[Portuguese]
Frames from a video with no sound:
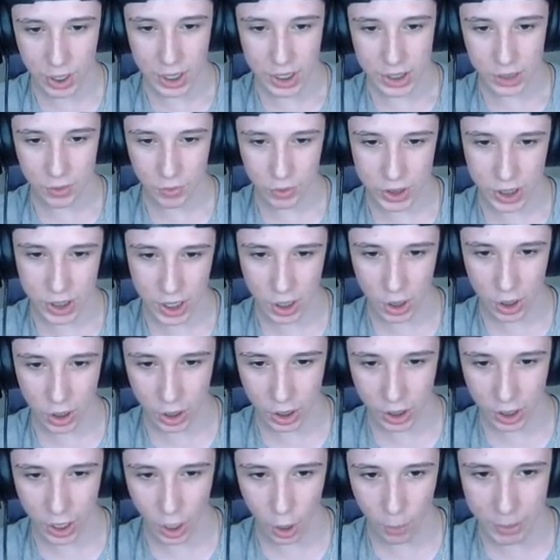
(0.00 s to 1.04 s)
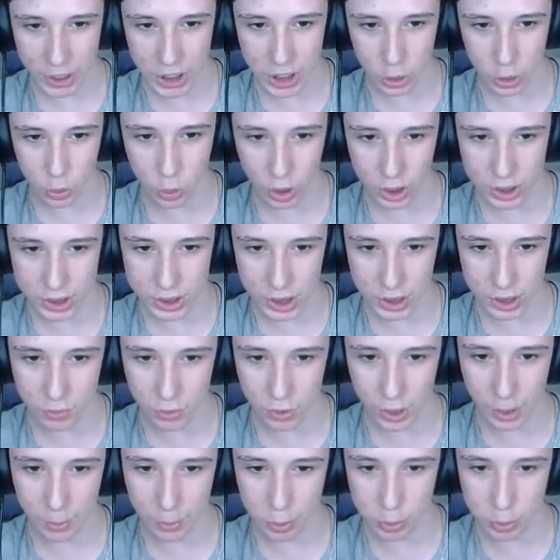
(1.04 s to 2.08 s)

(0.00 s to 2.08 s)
se você realmente gosta, divulga aí pro